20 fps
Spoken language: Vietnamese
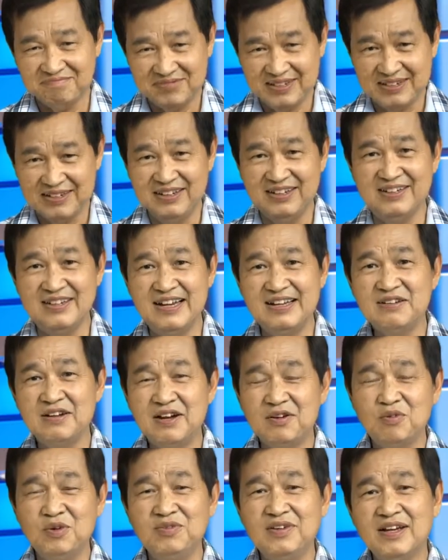gửi đến
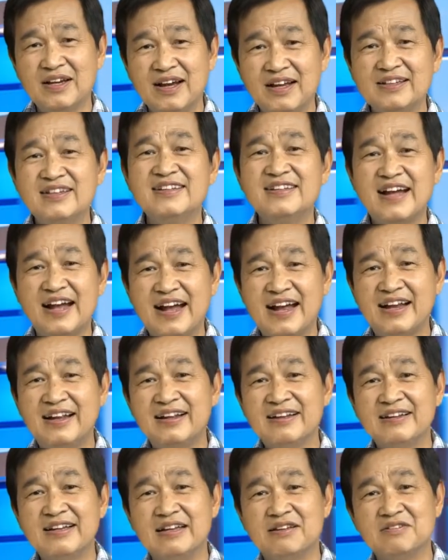quý vị khán thính giả
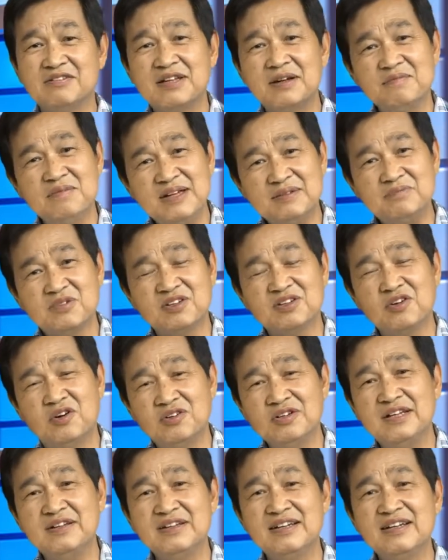để chúng ta biết một số
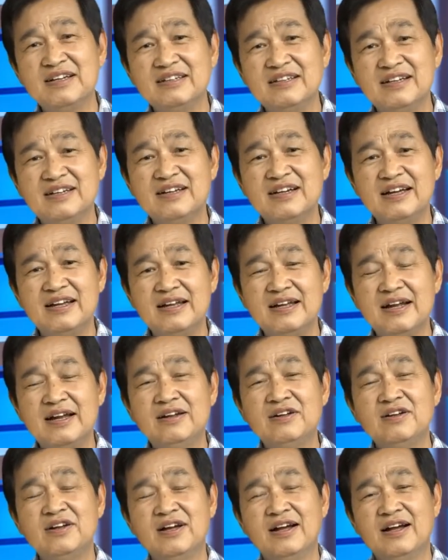những
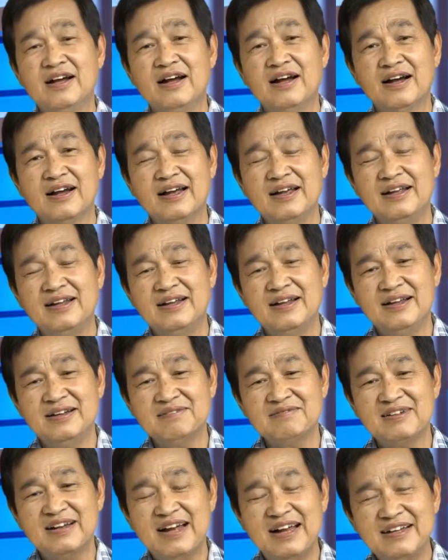cái
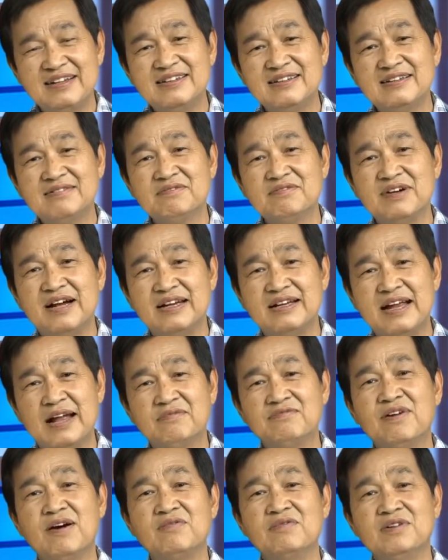cách và đề
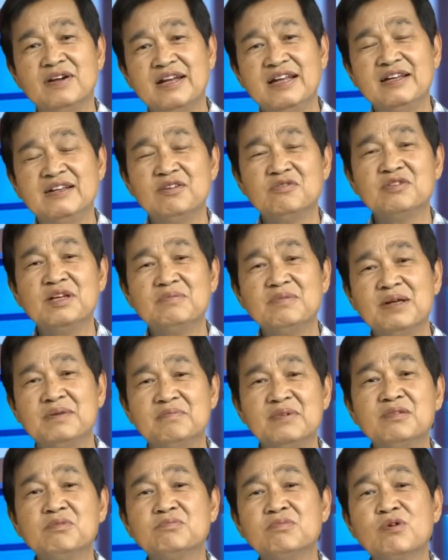phòng khi chúng ta bị
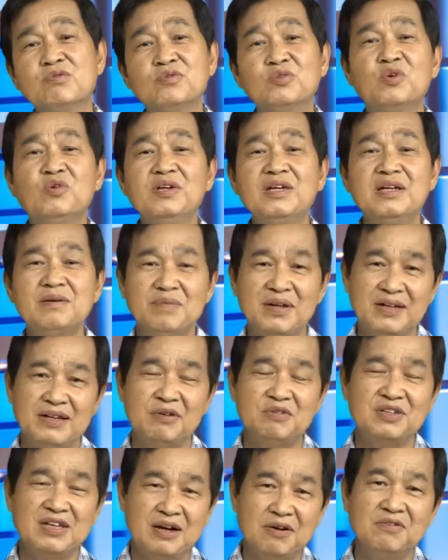mất móc túi ở bên
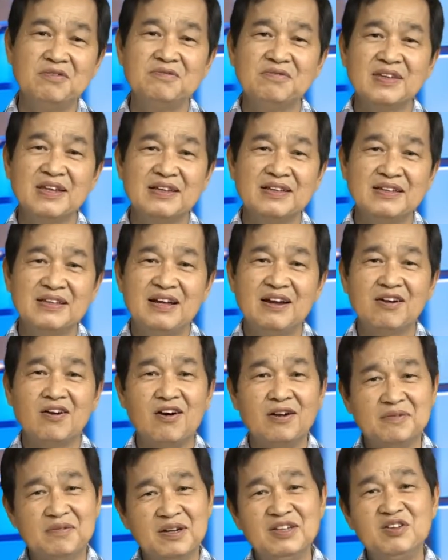Âu Châu.
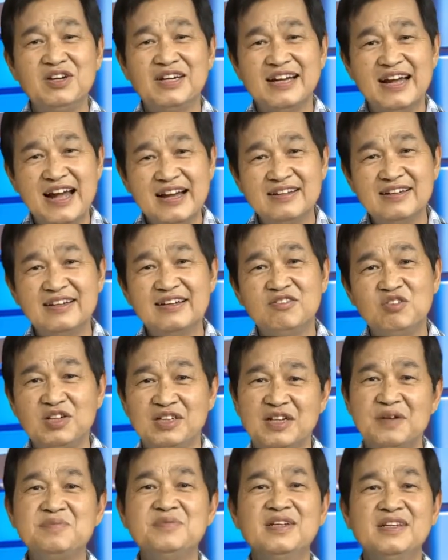Còn cái chuyện khác nữa là chuyện
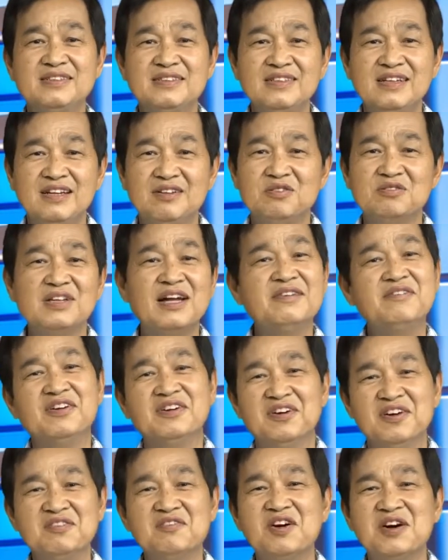cướp giật thì chúng ta phải
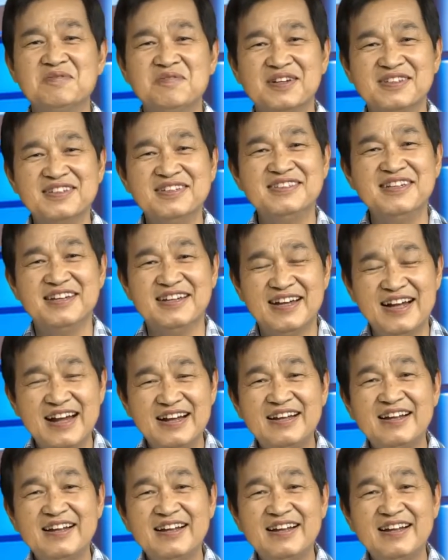nói qua một cái chương trình khác.